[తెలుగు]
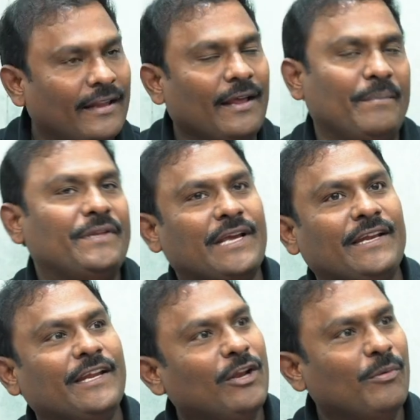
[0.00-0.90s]
అదే మీరు
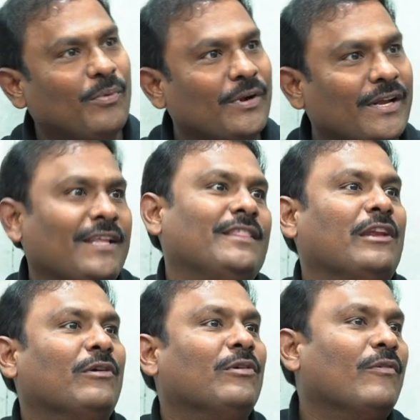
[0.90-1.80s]
చెన్నైలో పుట్టి
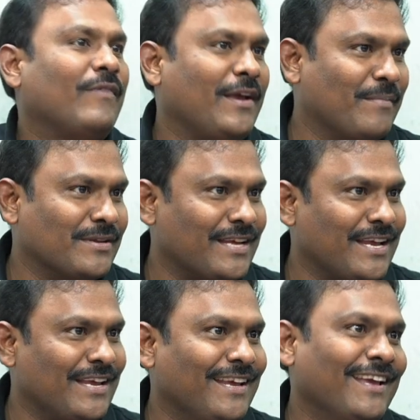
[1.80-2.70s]
తెలుగులో ఫేమస్
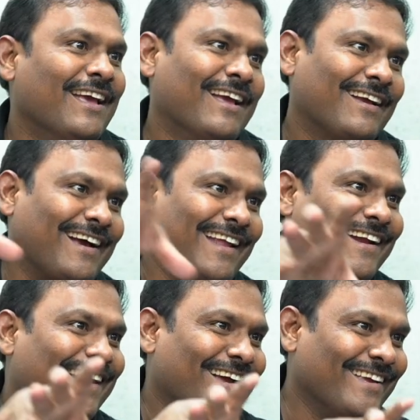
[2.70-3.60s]
అయ్యి
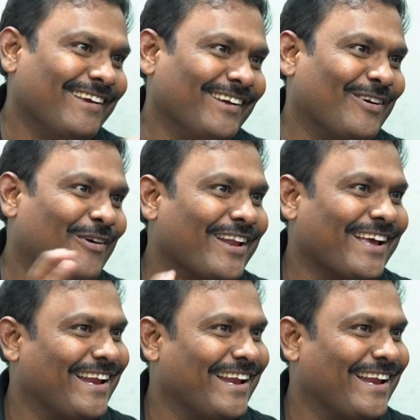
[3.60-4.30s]
కన్నడకి కోడలిగా